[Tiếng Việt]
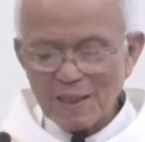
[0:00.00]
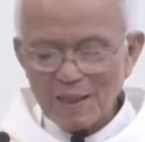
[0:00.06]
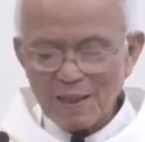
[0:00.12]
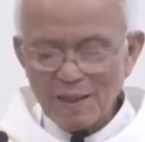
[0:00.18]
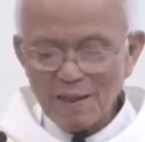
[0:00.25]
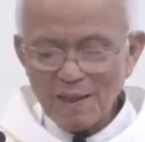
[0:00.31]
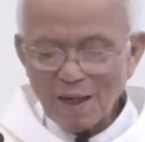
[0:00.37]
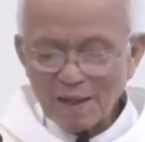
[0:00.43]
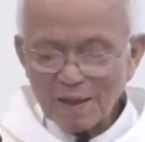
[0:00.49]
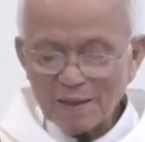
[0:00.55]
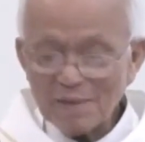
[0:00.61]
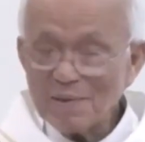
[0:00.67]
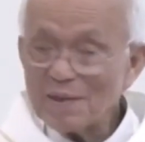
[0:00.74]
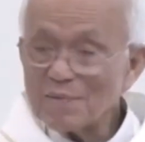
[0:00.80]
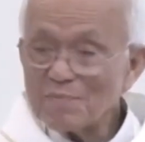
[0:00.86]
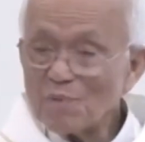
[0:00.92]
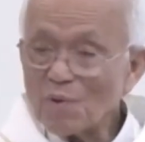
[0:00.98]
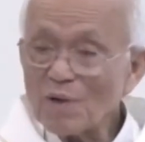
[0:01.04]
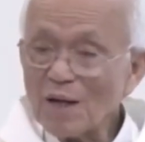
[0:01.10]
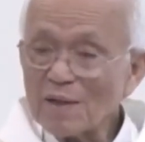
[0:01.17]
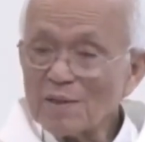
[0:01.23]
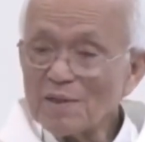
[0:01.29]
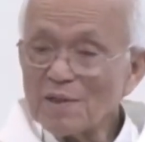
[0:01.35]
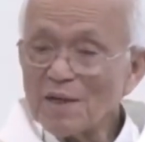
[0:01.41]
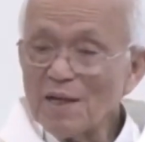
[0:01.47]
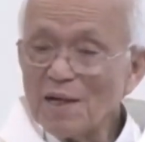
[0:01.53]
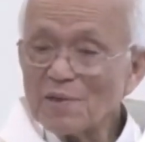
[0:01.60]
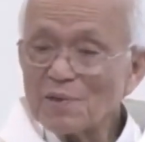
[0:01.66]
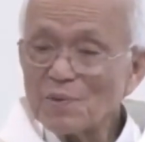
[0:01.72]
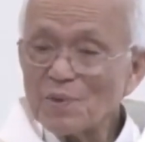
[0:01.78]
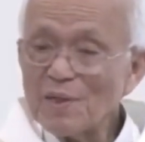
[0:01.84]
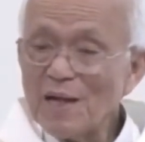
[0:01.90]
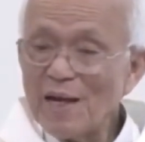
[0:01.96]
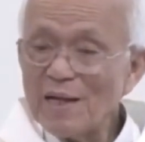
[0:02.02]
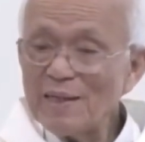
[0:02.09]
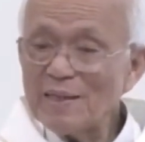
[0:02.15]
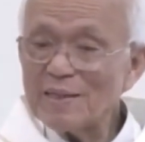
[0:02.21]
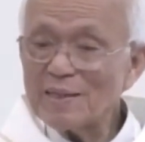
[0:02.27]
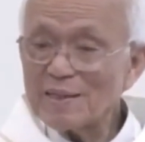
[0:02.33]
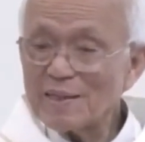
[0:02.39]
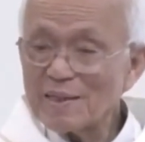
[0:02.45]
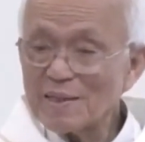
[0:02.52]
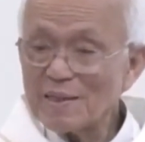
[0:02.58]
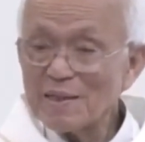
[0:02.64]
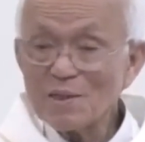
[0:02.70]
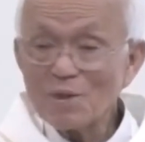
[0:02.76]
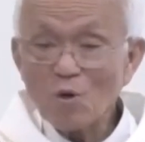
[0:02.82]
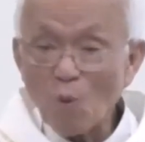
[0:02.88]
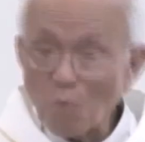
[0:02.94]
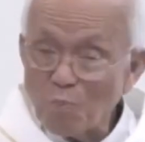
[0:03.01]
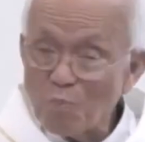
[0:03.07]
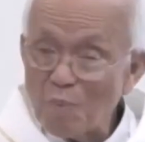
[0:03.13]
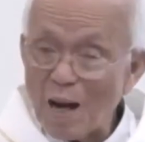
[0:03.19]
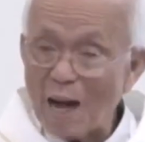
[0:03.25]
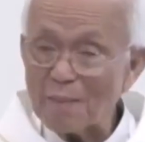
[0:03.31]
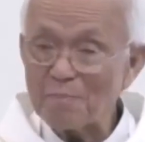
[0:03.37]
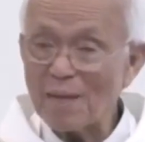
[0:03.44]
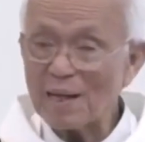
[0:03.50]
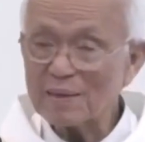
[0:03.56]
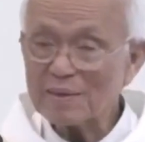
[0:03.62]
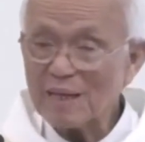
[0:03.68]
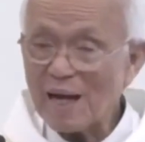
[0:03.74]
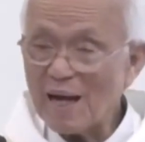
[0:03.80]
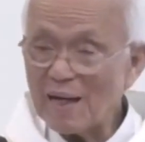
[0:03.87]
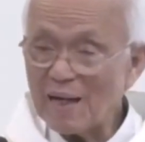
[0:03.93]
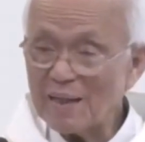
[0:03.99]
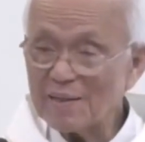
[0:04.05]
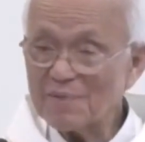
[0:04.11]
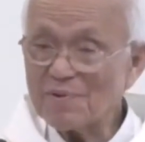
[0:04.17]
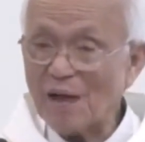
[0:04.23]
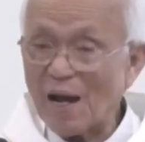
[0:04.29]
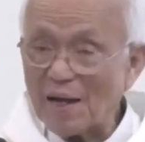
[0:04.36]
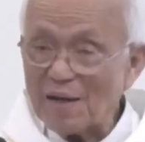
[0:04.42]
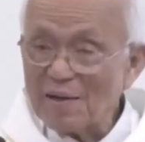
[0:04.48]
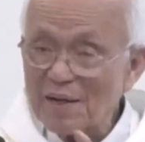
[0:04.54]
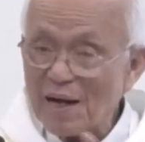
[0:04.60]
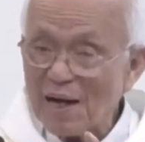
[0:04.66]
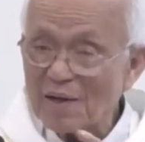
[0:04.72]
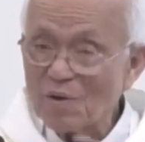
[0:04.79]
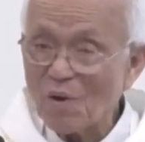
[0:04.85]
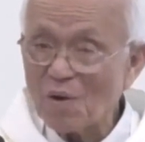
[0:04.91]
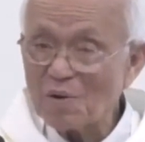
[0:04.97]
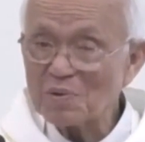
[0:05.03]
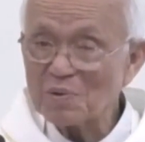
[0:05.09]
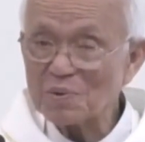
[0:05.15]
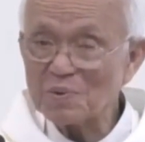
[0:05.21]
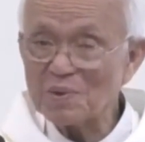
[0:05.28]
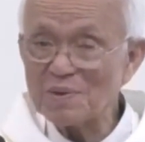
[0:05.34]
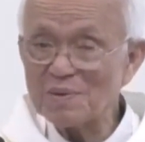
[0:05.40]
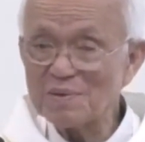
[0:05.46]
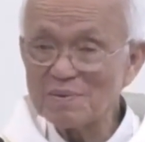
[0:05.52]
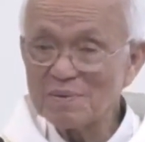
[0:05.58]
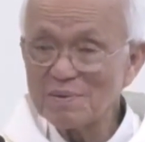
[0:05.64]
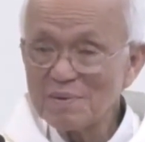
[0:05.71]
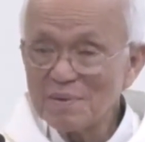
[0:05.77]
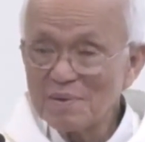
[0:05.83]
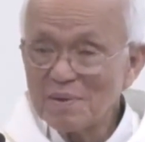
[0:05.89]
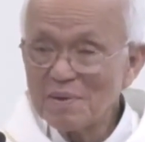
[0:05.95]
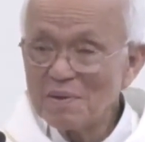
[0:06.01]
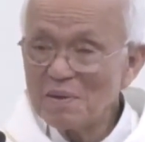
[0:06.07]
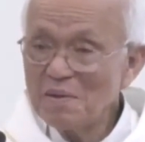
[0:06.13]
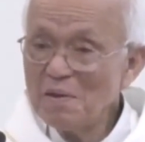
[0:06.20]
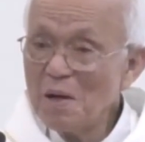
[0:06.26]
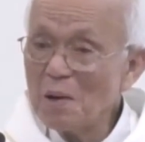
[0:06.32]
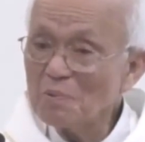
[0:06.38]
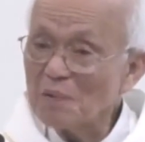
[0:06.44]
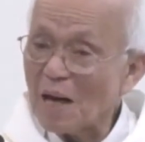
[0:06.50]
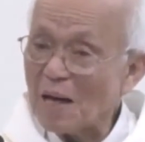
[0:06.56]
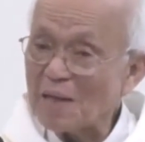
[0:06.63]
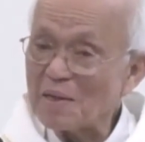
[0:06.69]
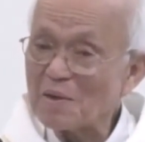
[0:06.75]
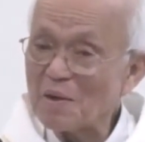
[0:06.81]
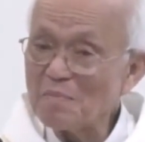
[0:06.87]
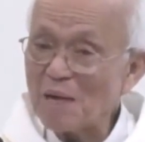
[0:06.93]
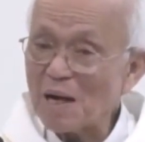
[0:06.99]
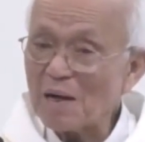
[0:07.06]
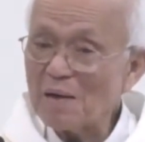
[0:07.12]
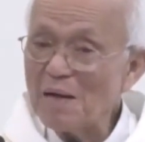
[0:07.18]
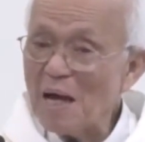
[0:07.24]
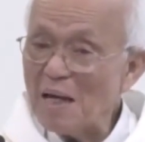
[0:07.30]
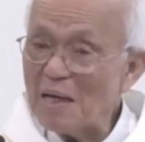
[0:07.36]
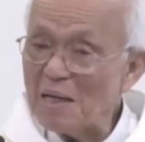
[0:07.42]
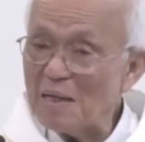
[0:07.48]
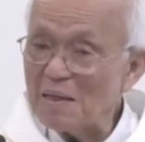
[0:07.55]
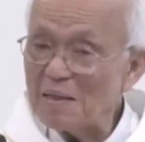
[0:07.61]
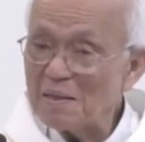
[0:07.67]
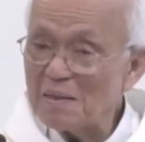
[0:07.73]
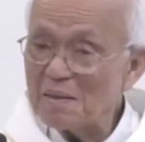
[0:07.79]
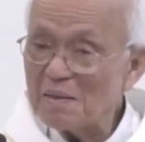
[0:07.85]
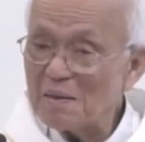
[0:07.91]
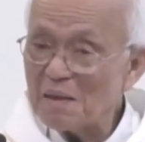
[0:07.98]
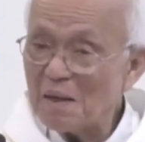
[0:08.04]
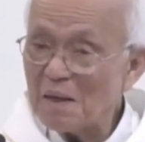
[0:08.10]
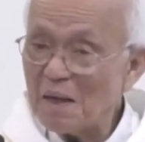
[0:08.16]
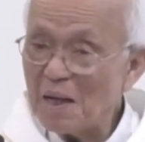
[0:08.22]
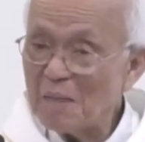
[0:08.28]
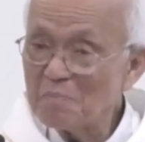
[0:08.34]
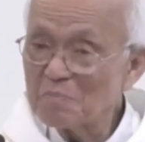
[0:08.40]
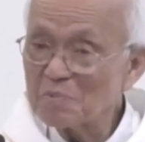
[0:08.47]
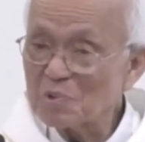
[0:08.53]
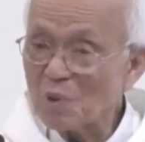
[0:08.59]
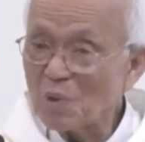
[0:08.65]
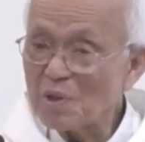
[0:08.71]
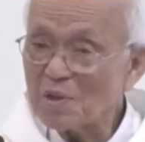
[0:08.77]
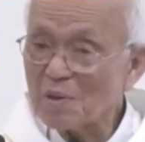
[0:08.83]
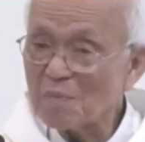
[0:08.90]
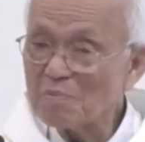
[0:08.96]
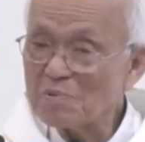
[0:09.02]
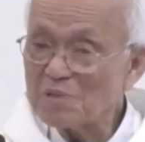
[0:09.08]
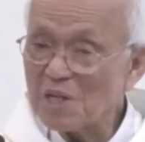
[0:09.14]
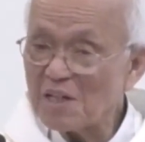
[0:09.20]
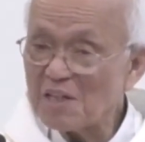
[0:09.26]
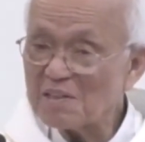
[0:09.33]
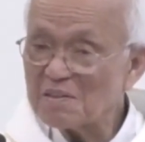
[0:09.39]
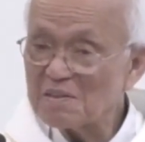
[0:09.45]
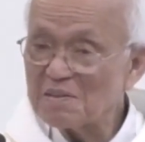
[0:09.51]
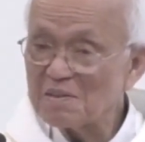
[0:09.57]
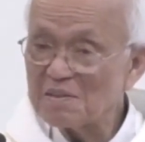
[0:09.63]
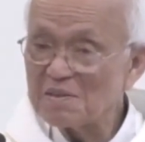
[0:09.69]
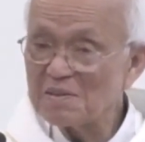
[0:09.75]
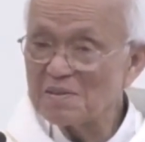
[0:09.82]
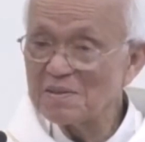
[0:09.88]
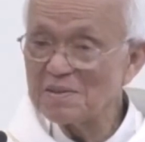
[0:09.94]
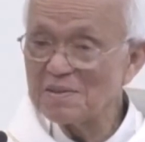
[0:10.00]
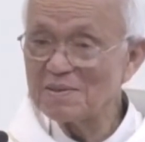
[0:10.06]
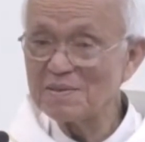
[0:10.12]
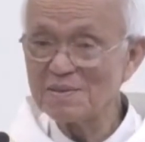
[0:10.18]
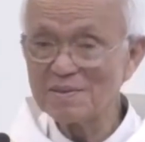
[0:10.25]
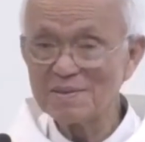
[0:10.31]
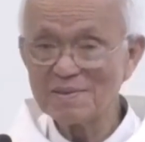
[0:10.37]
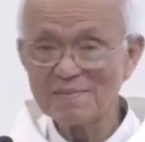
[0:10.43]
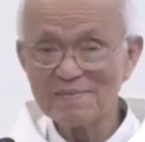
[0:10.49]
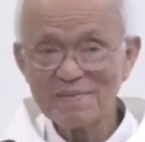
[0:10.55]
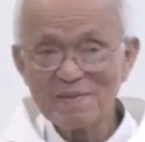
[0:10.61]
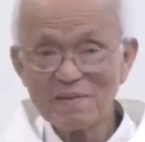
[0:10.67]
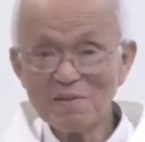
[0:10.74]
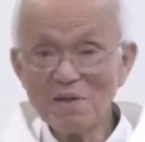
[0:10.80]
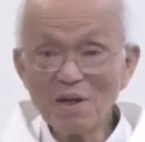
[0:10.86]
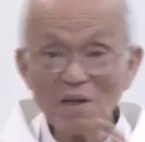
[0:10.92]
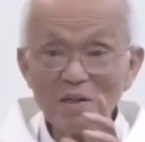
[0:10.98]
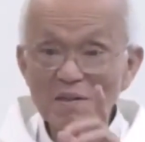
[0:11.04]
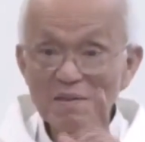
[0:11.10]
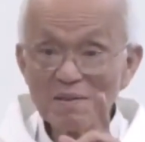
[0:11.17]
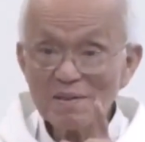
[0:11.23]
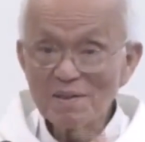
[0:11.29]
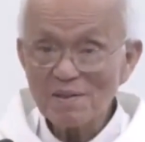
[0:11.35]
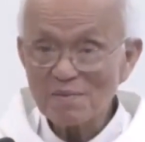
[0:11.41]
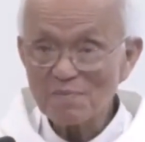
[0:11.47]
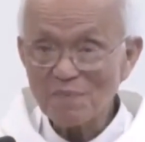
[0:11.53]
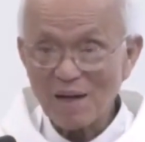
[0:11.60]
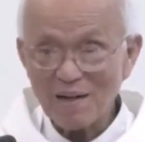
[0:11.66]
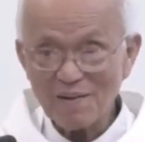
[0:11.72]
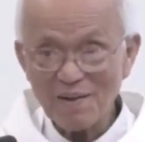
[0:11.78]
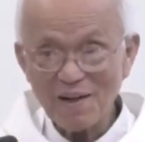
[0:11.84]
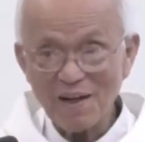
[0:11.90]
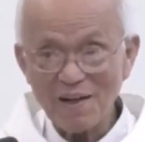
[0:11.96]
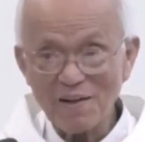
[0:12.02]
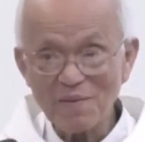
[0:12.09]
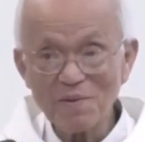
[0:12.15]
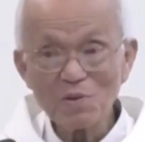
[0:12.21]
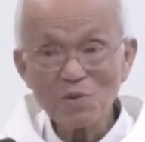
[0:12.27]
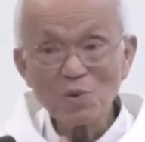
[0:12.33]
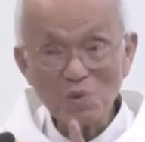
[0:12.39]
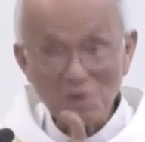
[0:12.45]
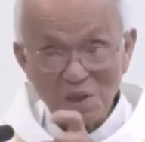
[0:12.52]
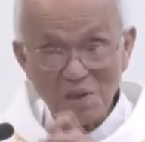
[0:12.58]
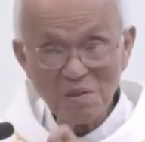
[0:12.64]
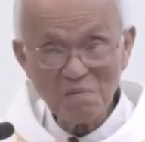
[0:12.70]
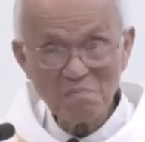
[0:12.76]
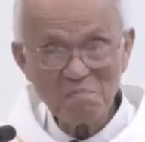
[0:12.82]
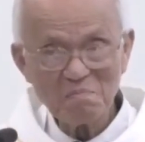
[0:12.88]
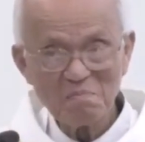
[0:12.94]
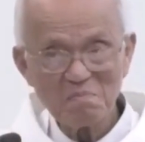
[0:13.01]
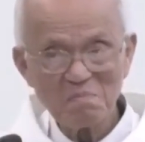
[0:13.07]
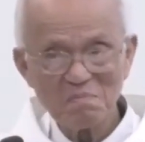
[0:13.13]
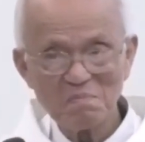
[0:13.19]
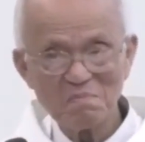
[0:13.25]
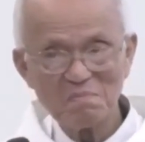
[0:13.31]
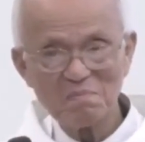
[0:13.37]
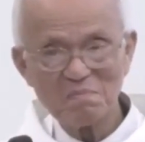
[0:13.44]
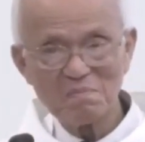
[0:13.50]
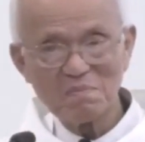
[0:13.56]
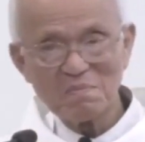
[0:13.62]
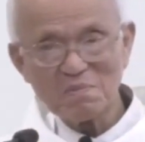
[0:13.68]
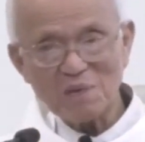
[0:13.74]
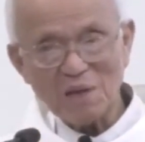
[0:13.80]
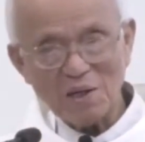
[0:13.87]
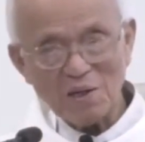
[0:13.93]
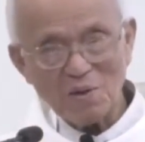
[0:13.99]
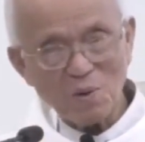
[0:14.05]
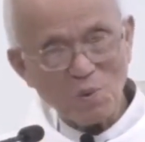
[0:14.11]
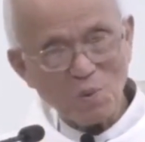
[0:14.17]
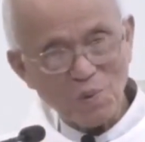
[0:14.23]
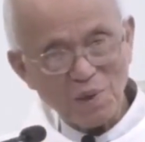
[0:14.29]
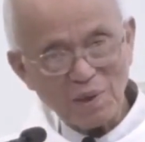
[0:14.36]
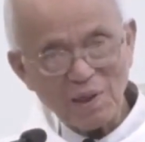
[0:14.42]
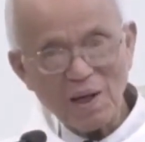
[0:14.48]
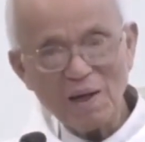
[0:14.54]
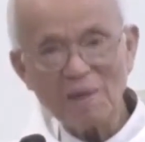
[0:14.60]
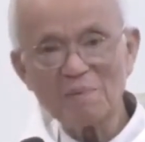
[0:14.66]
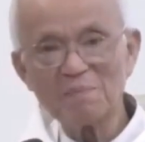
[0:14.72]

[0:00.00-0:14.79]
Lần một lần nữa là Chúa đến, cũng bà Marta chạy ra đón Chúa. Nếu thầy có mặt ở đây, em tôi không chết. Nhưng bà nói hay không? Tôi tin thầy có quyền năng.